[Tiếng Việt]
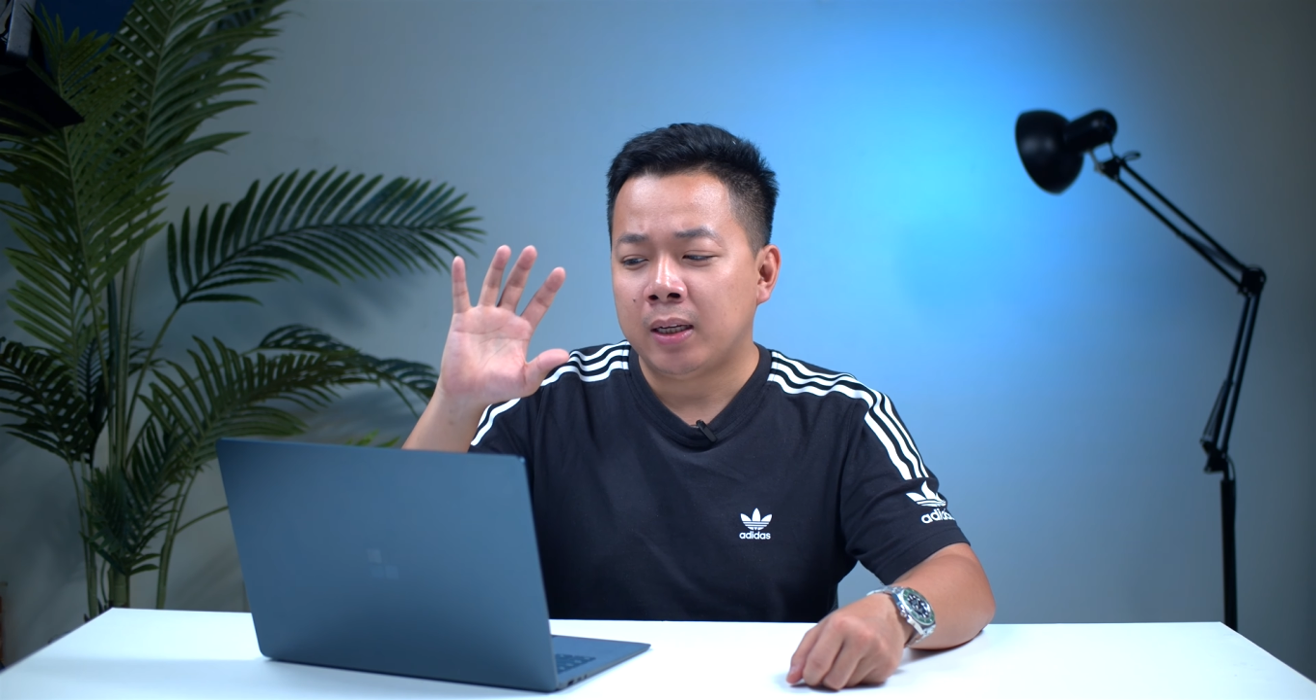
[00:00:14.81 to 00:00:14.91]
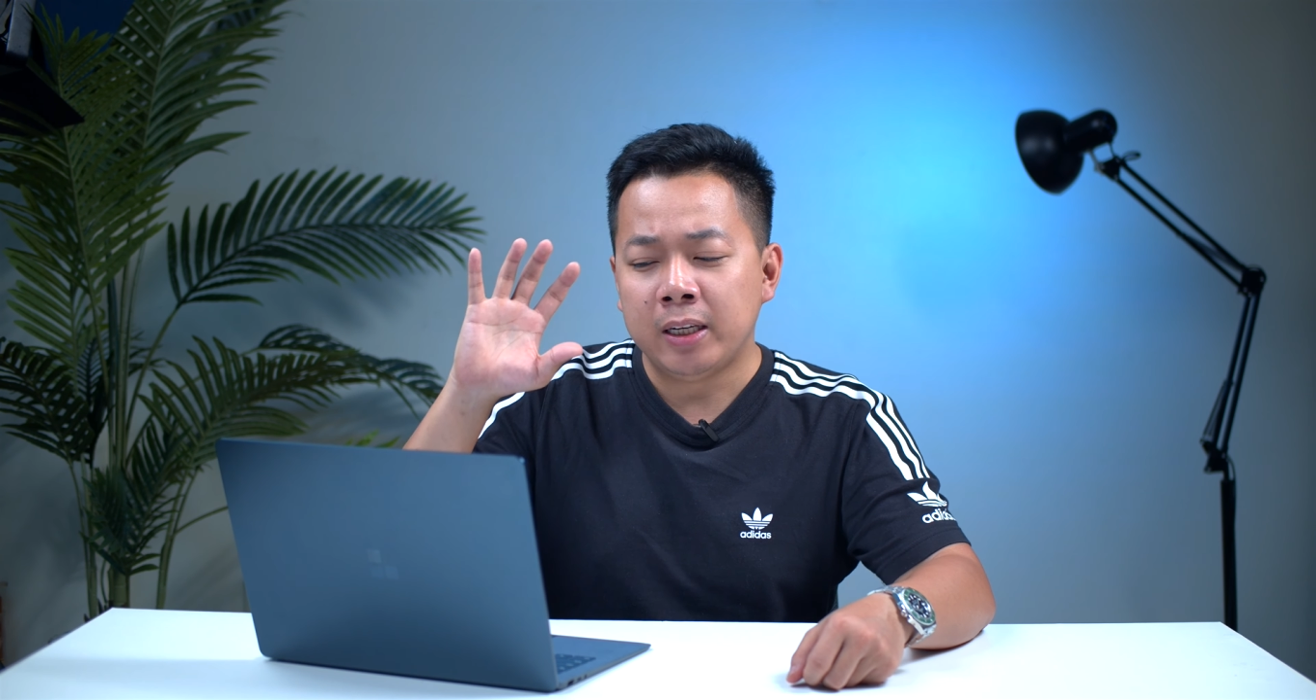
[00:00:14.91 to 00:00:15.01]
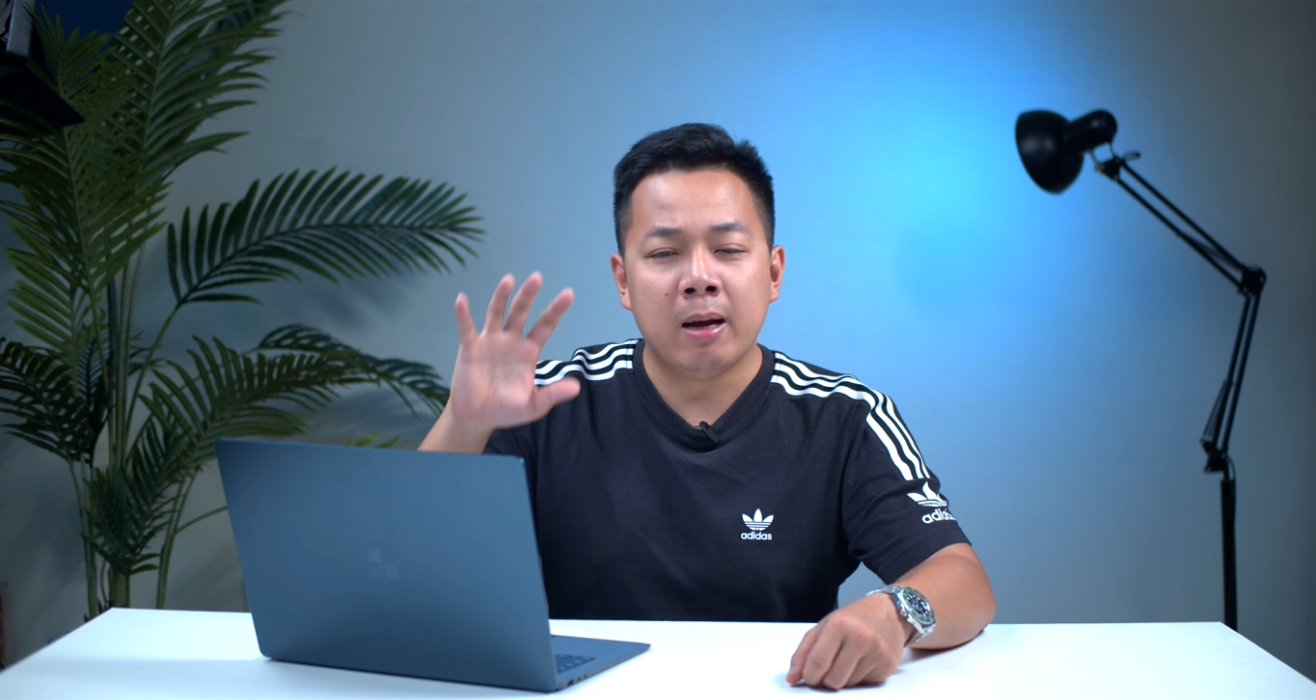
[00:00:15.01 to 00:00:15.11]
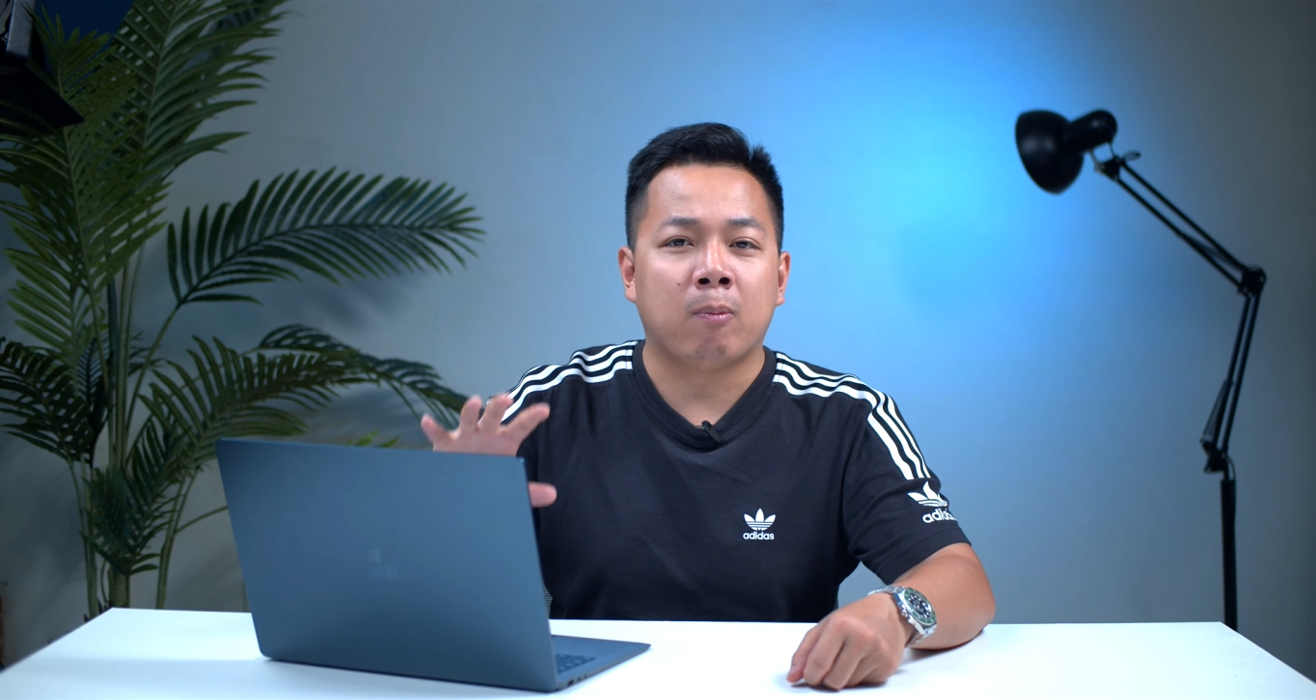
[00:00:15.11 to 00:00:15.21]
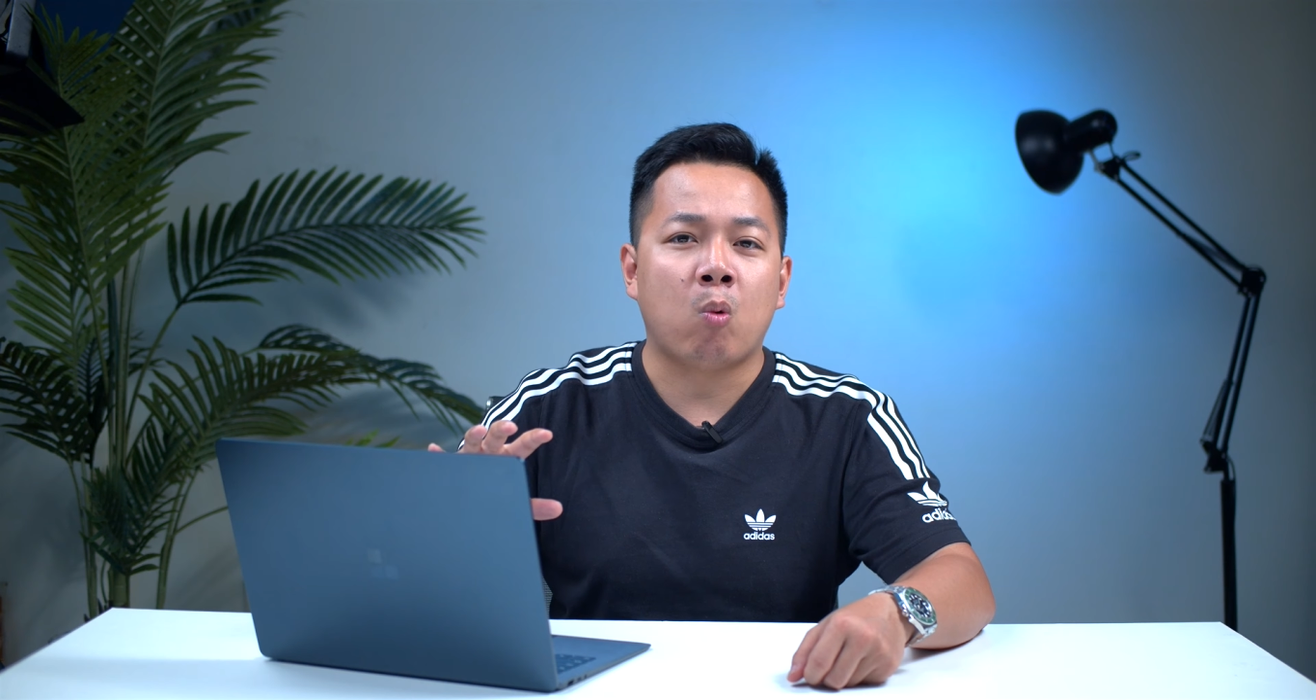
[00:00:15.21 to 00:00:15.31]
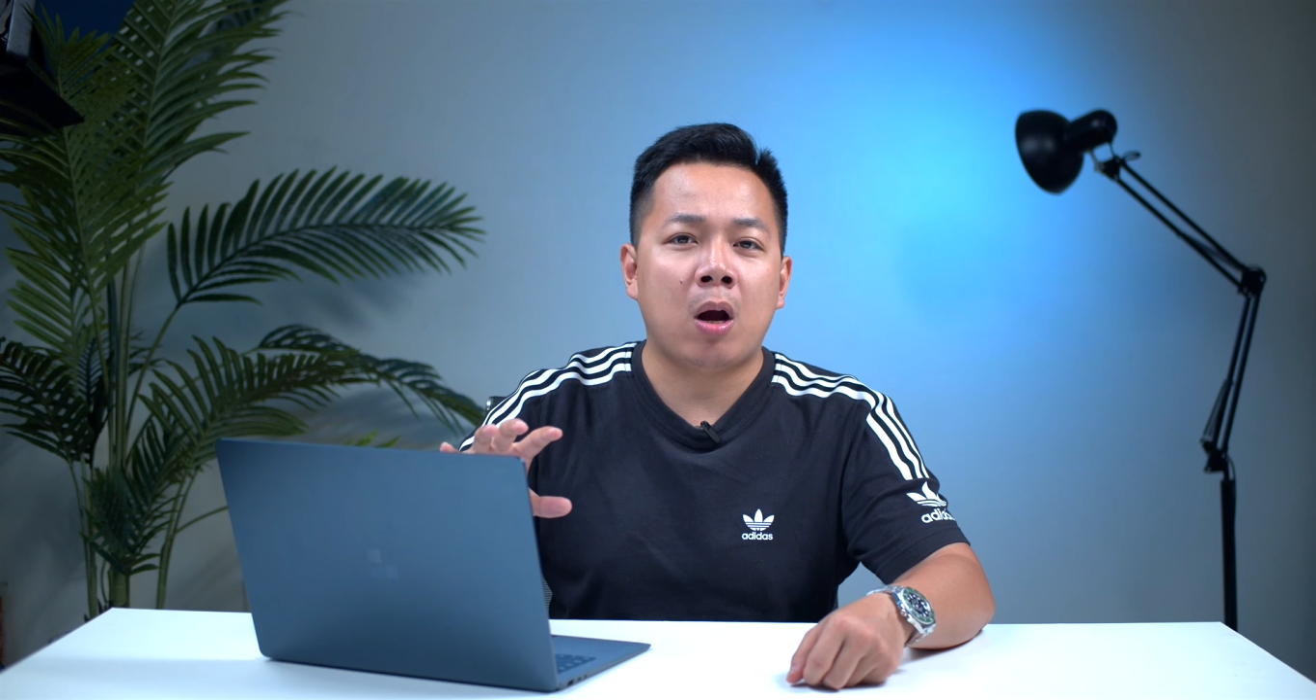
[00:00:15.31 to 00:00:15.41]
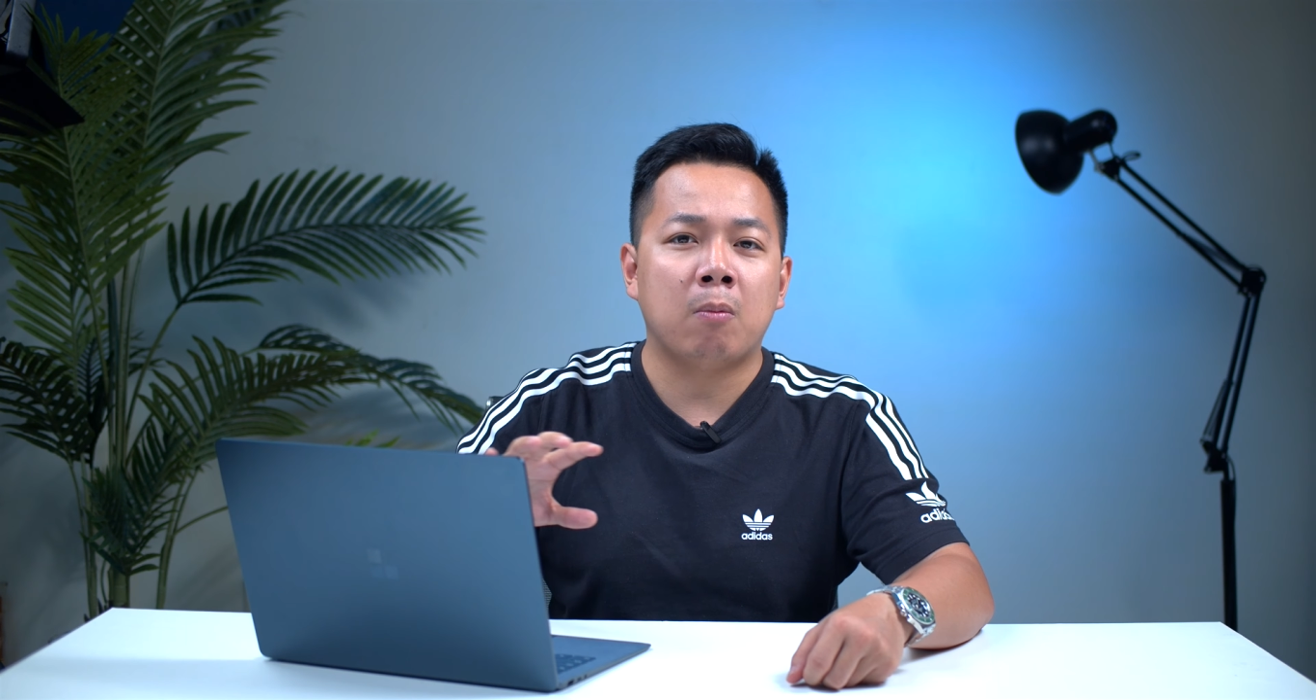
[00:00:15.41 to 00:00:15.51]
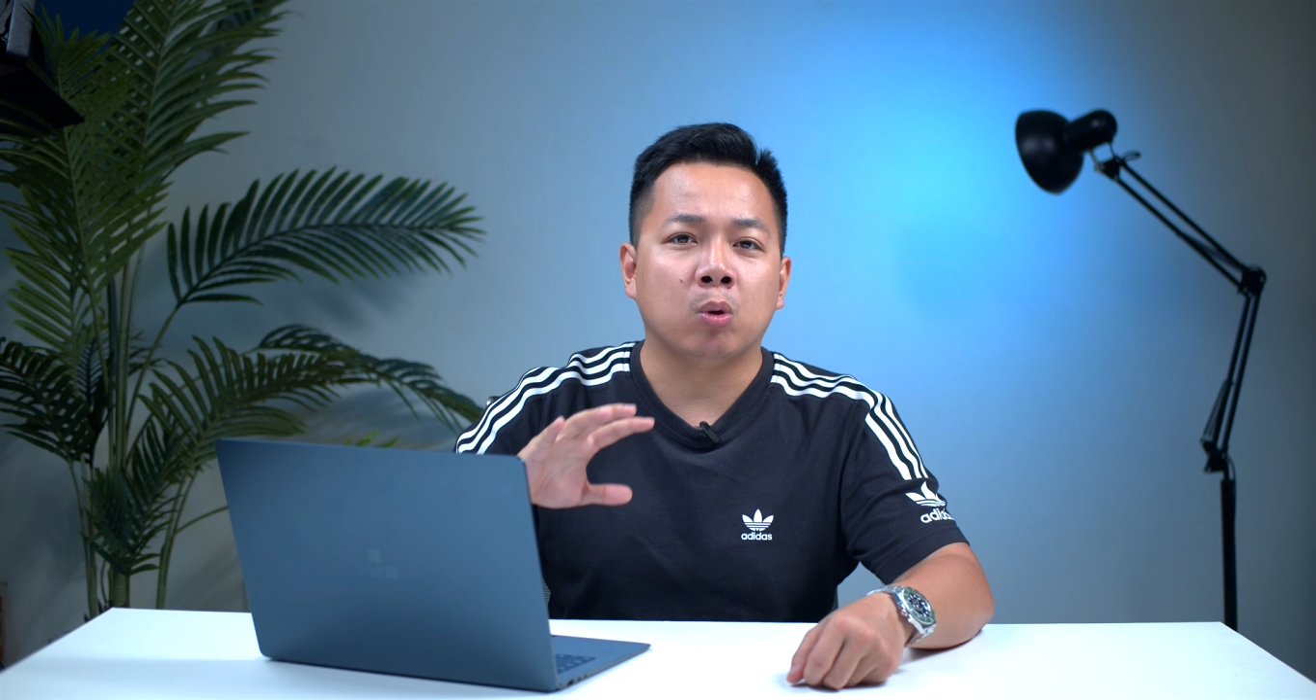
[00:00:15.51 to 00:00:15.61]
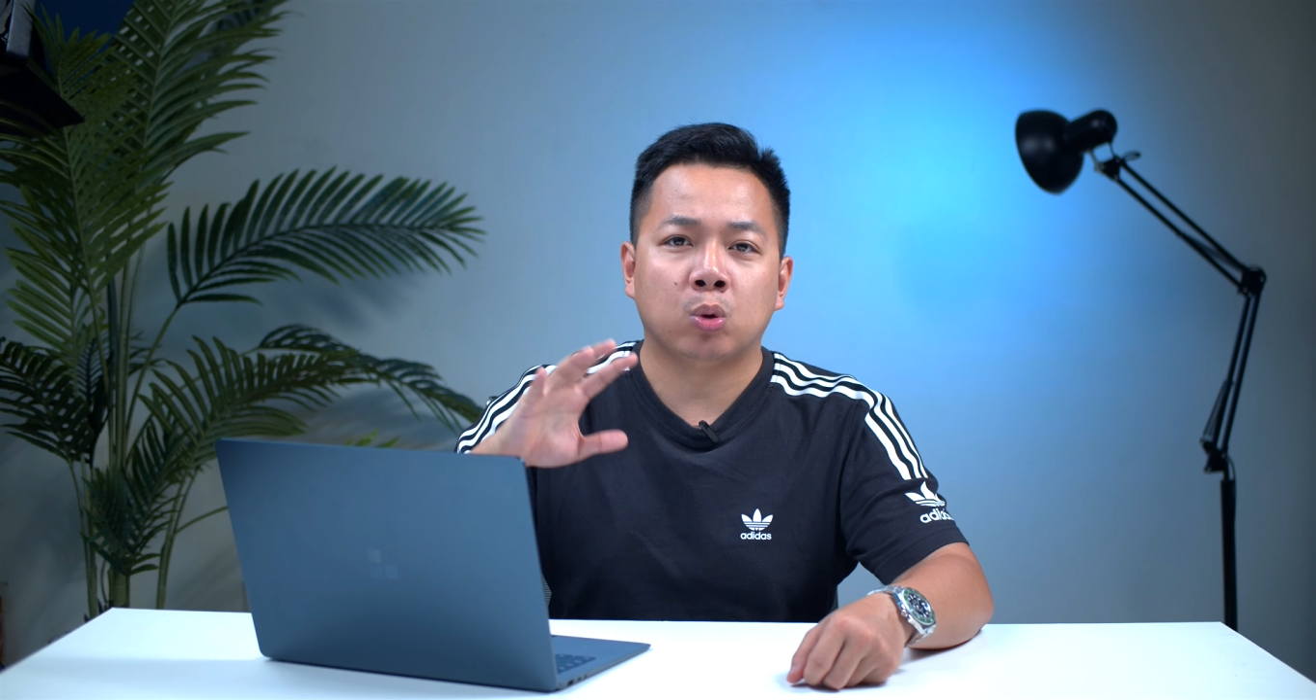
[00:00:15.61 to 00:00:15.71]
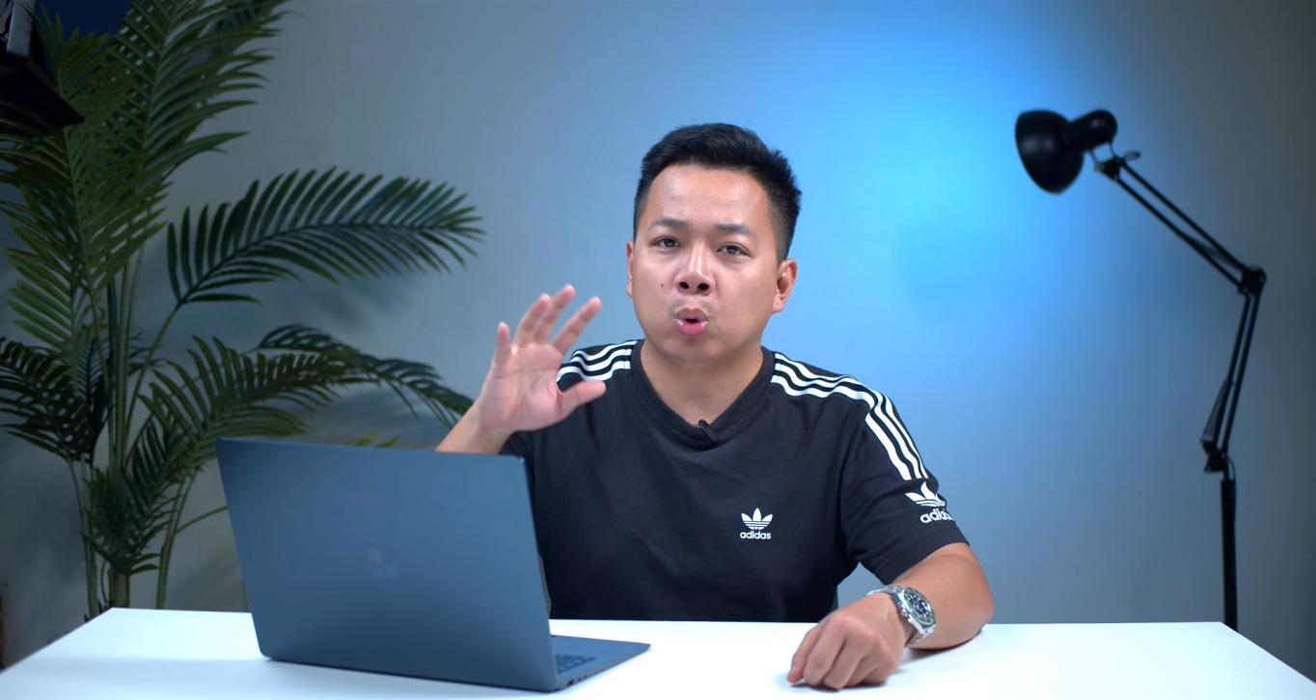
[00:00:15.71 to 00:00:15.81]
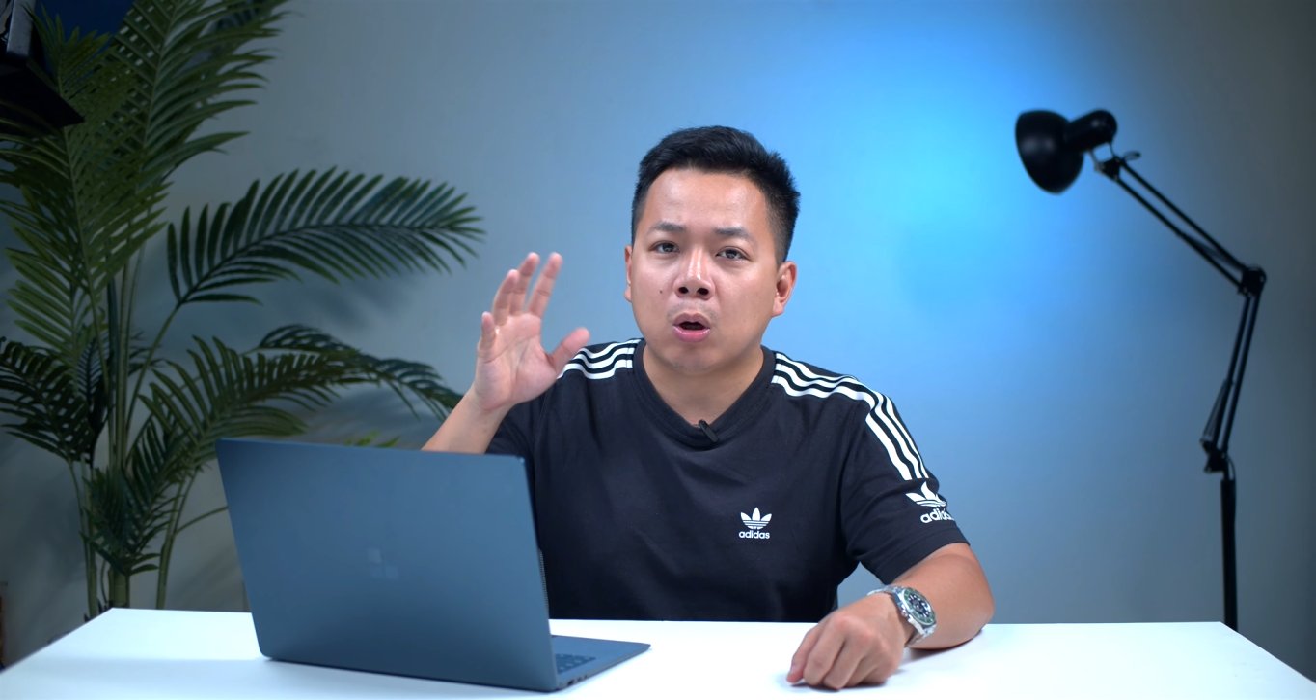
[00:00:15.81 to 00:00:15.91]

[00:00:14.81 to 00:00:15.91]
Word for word: điểm qua một số